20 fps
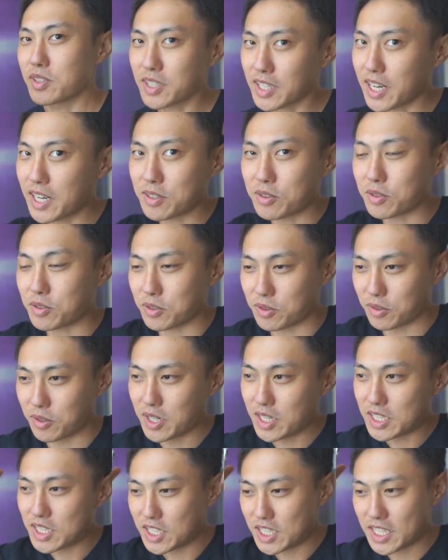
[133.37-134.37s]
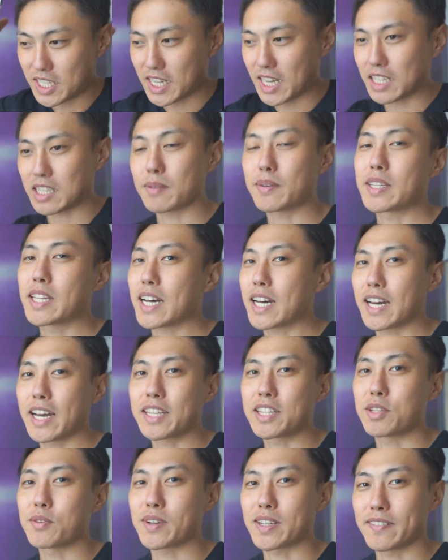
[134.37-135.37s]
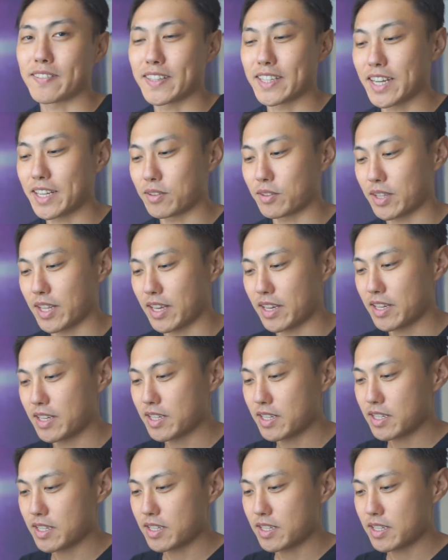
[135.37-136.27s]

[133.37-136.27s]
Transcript: 韓国の地理が頭の中に入ってるわけではないので